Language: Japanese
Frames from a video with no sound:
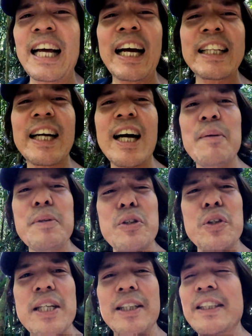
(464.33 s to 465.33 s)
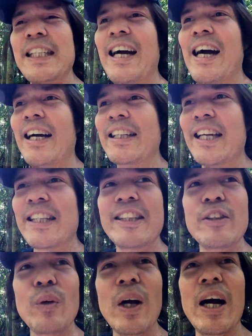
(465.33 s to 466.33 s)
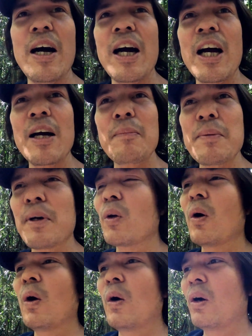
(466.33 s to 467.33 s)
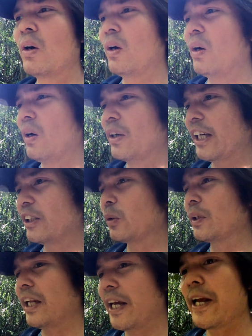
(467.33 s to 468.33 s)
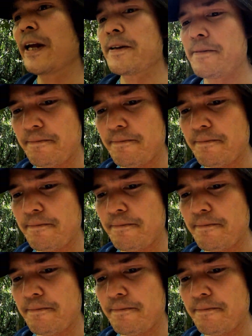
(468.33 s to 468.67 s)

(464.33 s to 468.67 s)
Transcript: なかなか見るチャンスがないっていうのが、まあ、今の現状だね。